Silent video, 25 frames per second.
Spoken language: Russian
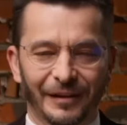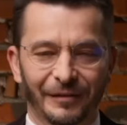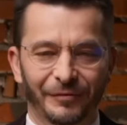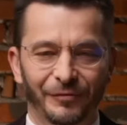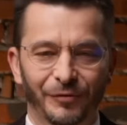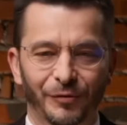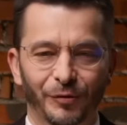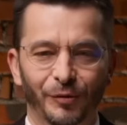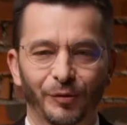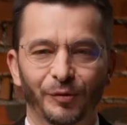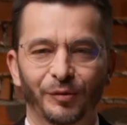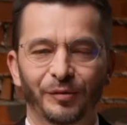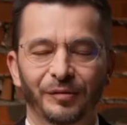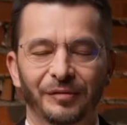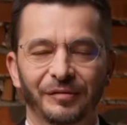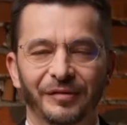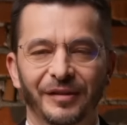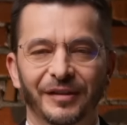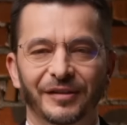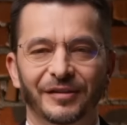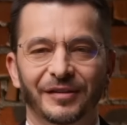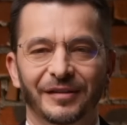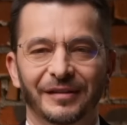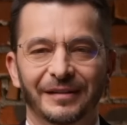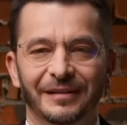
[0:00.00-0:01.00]
все
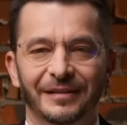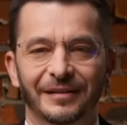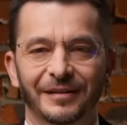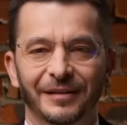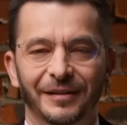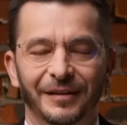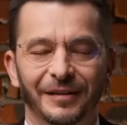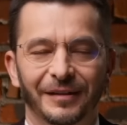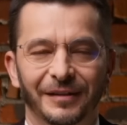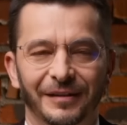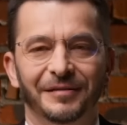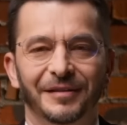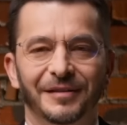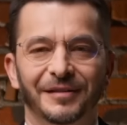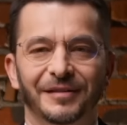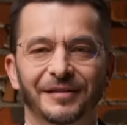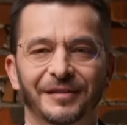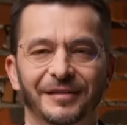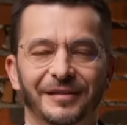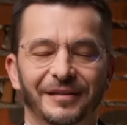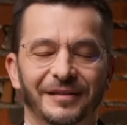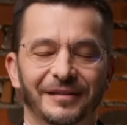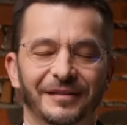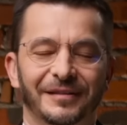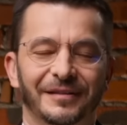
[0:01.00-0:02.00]
увешано в
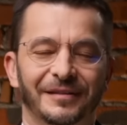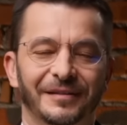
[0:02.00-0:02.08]
этих